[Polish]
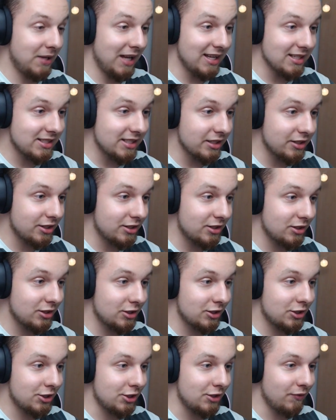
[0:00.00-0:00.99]

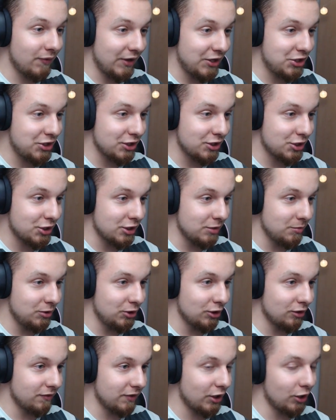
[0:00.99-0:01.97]
523
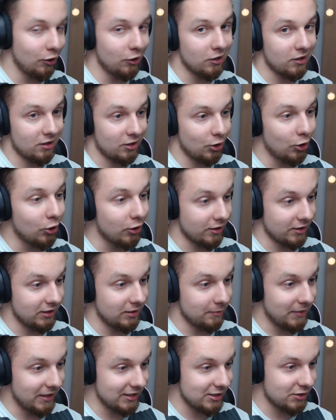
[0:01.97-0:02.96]
milionowe
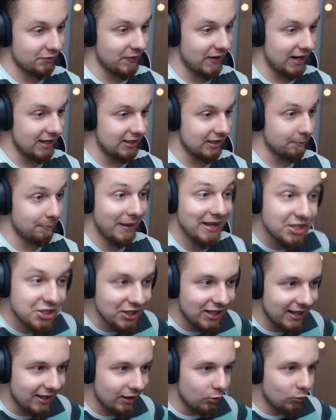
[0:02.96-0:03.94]
hordy. Bardzo fajnie.
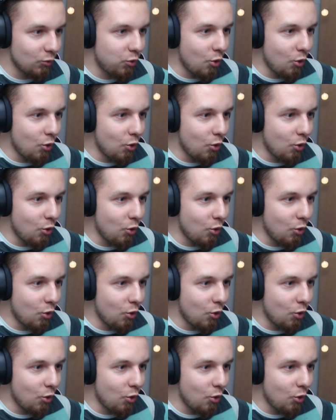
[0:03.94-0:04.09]
Będzie le...